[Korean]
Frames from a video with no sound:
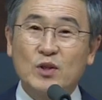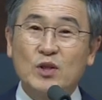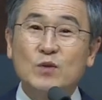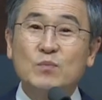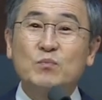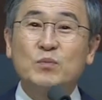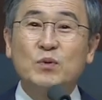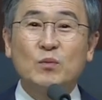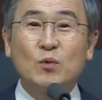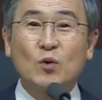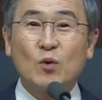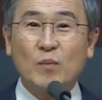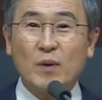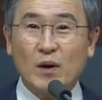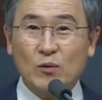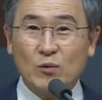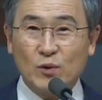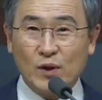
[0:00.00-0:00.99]
기쁨으로
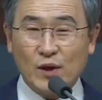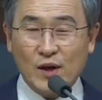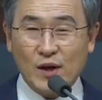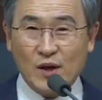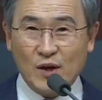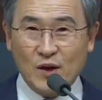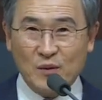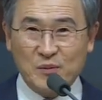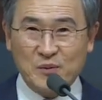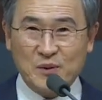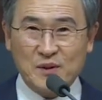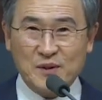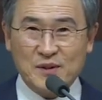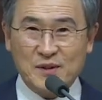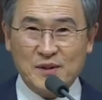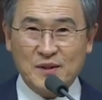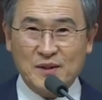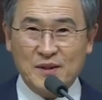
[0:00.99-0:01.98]
바꾸게
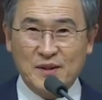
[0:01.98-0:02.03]
하옵소서.